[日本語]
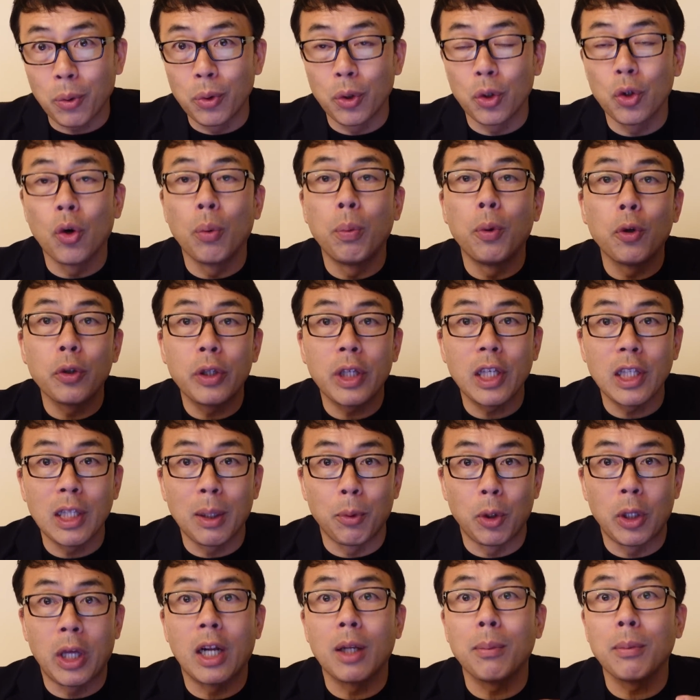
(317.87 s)
この予防的な
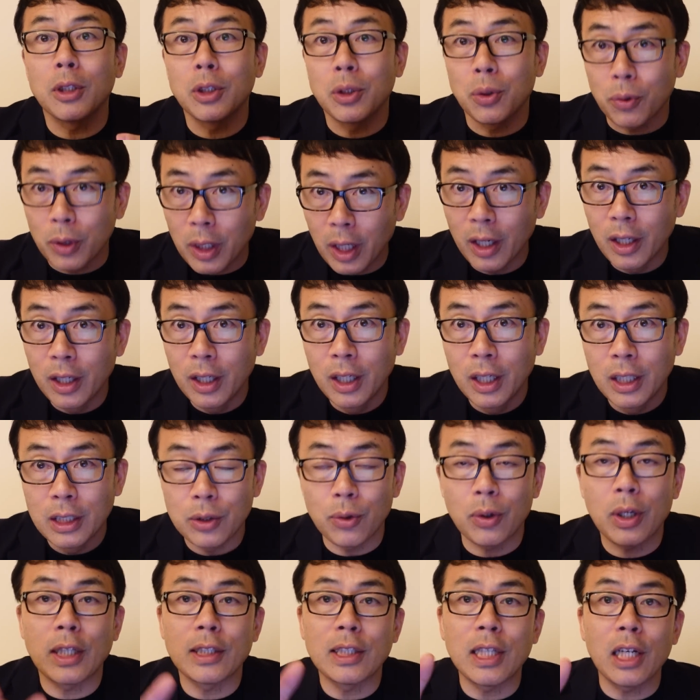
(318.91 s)
ものありますよね。
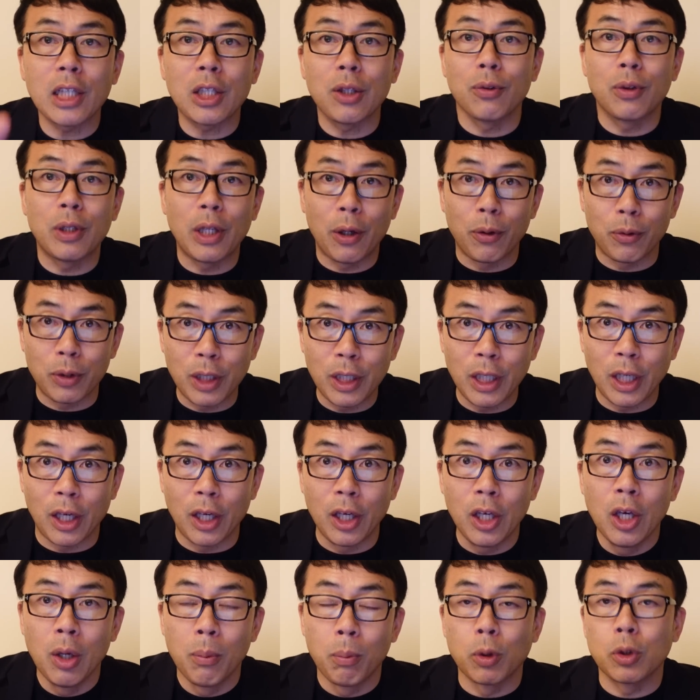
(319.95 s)
それからさっき言ったように、
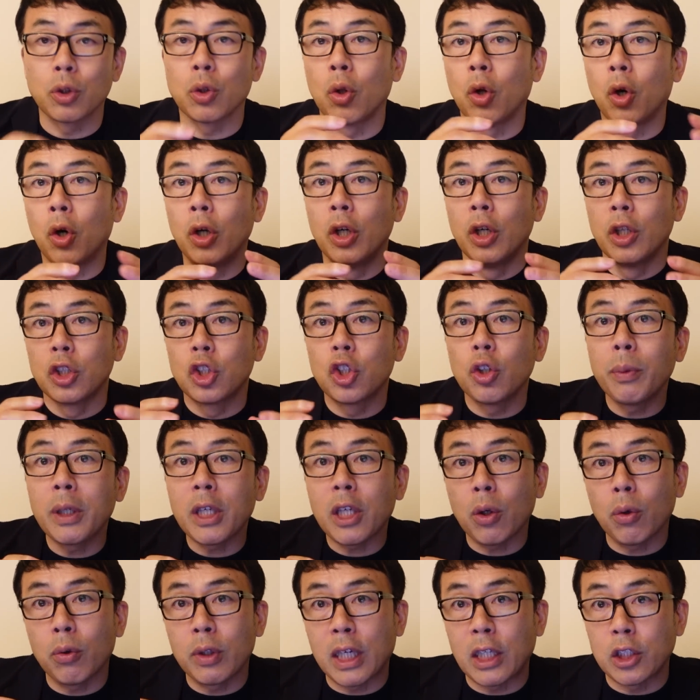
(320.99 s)
もうその住民
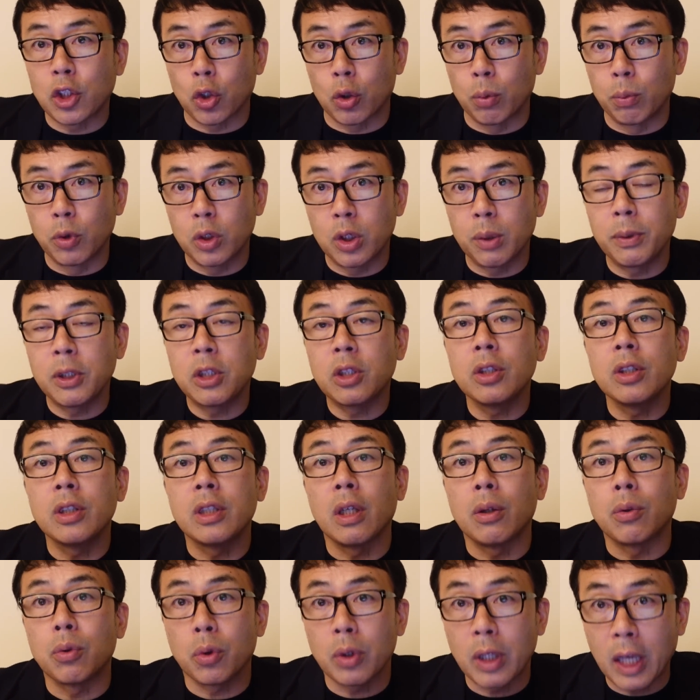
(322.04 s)
基本台帳と結びつい
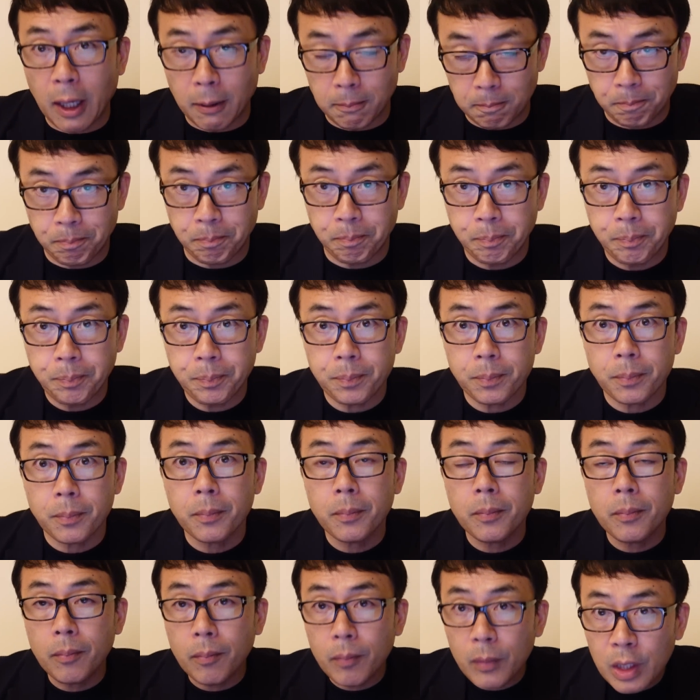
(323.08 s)
てるので、
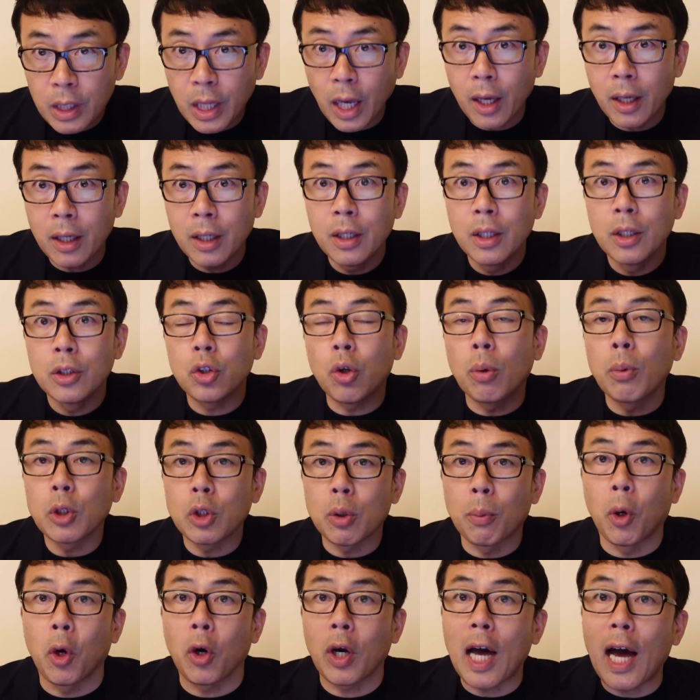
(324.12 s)
ね、そも
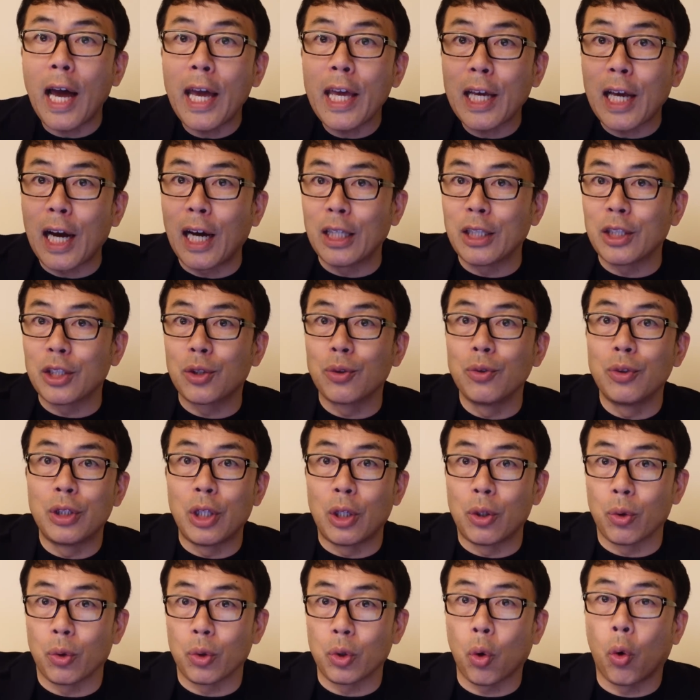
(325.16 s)
そも海外に住んで
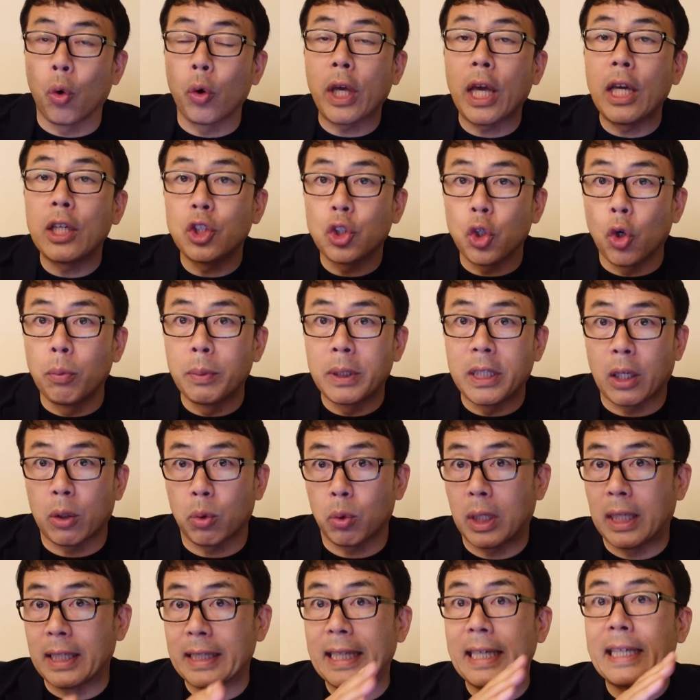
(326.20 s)
るのに保険証みたいな
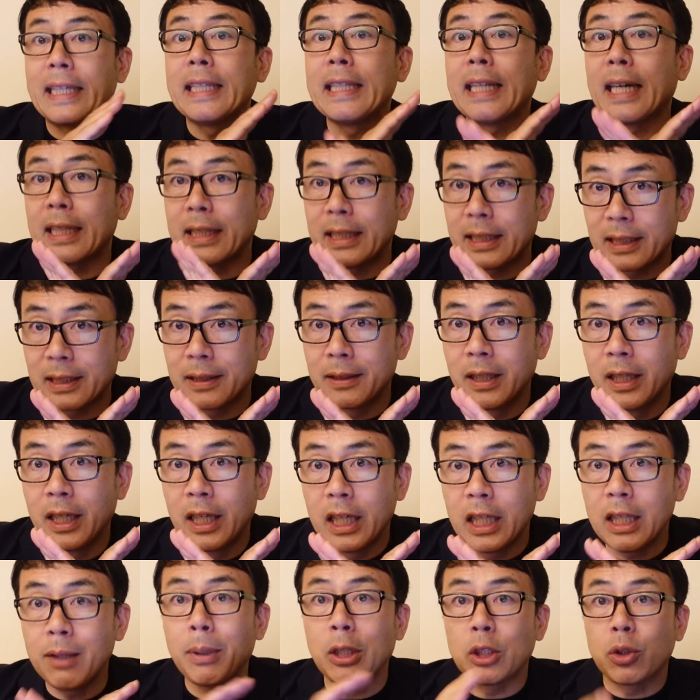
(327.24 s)
ことはできないです。
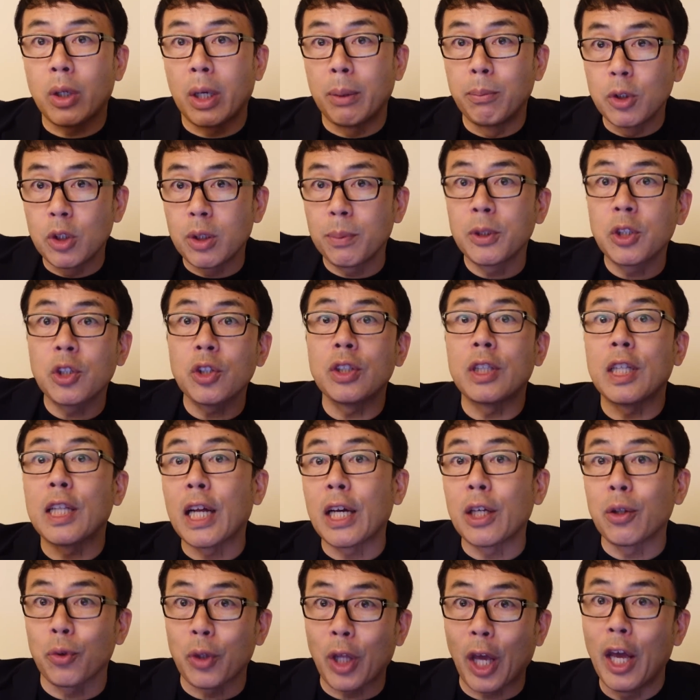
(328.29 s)
今それ結びついて
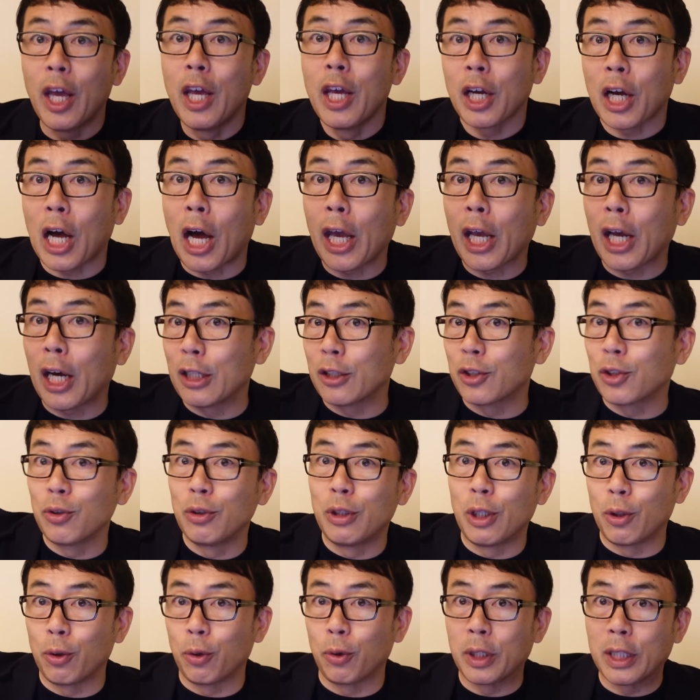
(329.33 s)
ないので、海外に住ん
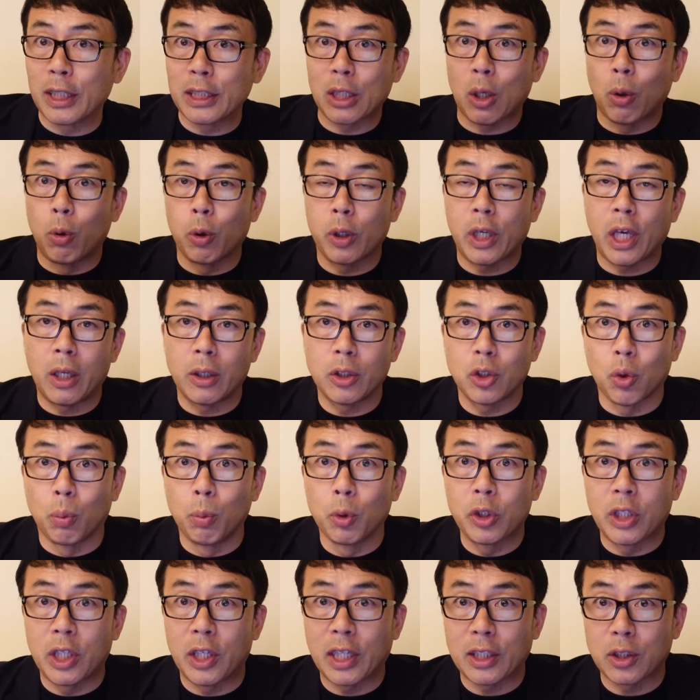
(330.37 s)
でるのになぜか保険証
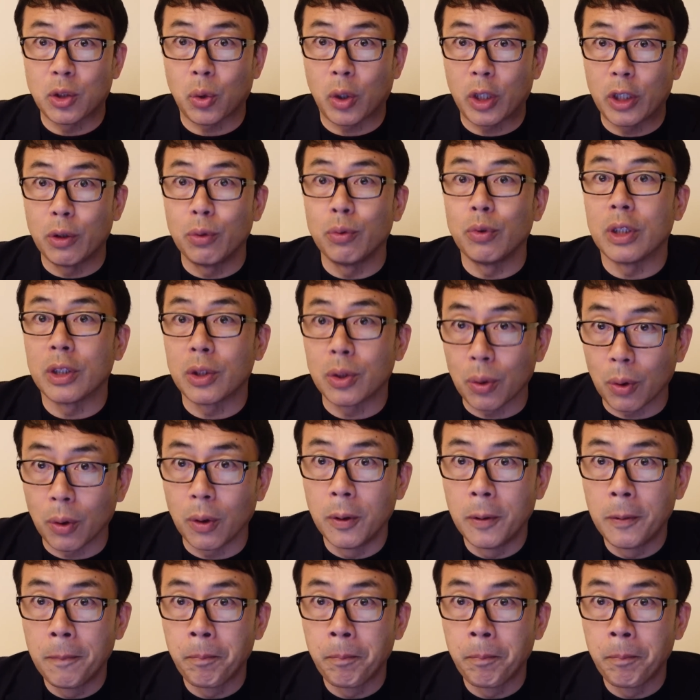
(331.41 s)
持ってるやつとかいるんですよ。